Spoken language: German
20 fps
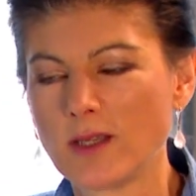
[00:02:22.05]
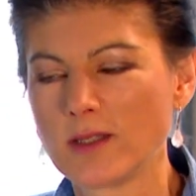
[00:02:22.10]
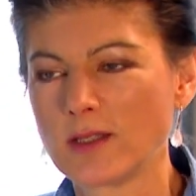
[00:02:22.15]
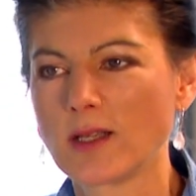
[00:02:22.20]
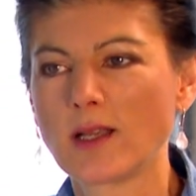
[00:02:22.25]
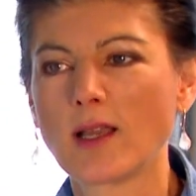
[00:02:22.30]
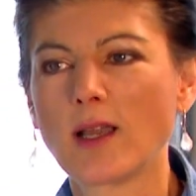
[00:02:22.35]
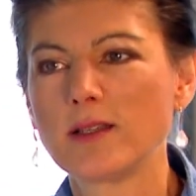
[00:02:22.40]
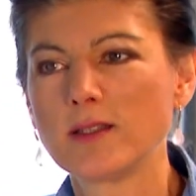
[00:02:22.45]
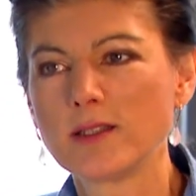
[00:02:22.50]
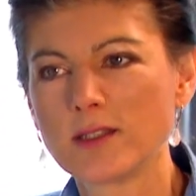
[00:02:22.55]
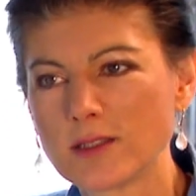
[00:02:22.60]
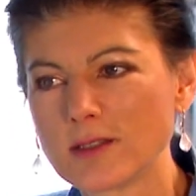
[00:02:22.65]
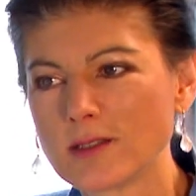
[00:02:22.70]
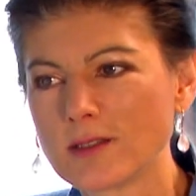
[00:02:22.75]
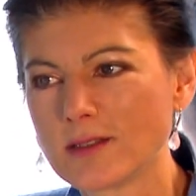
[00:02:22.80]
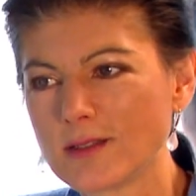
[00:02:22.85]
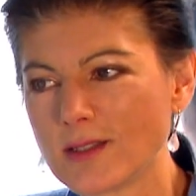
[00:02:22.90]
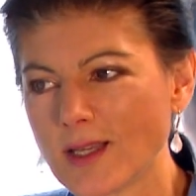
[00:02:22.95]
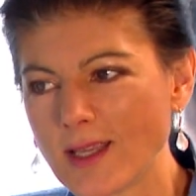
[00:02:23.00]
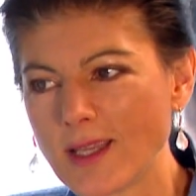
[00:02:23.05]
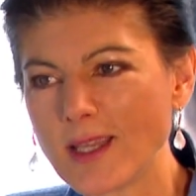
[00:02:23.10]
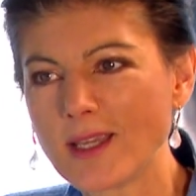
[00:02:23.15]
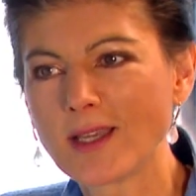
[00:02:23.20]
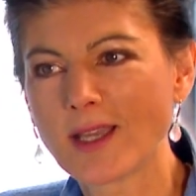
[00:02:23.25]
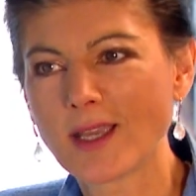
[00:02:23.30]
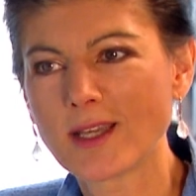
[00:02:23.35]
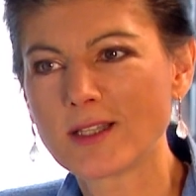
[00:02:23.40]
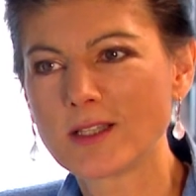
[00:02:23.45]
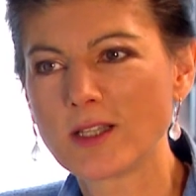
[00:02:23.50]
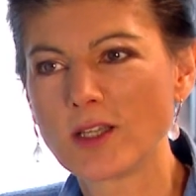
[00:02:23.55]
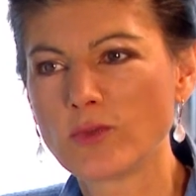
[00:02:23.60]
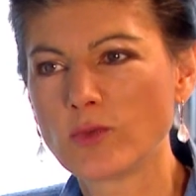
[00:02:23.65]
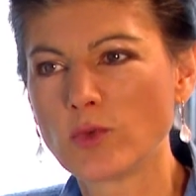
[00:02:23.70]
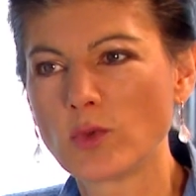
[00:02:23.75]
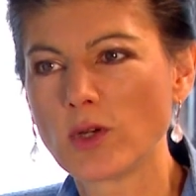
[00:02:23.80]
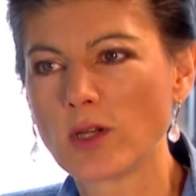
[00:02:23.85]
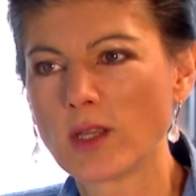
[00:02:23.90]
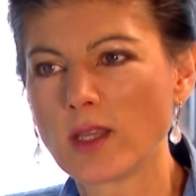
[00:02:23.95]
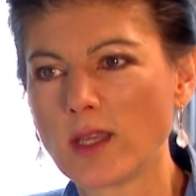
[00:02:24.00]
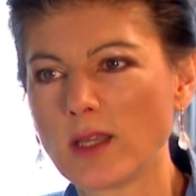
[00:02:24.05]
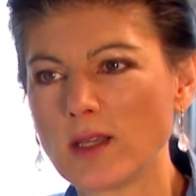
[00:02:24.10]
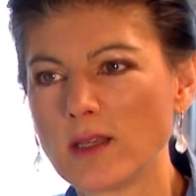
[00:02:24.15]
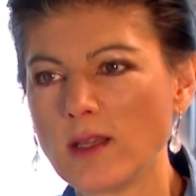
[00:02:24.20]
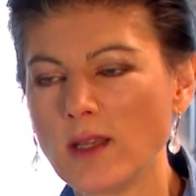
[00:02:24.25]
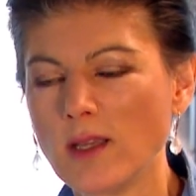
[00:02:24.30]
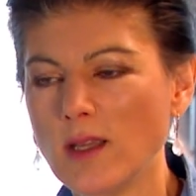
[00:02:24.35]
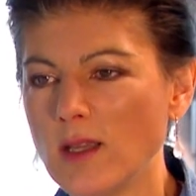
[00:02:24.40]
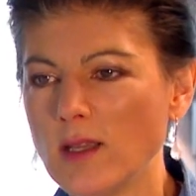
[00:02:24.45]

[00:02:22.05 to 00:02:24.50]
Dann kann ich äh, dagegen rechtlich vorgehen.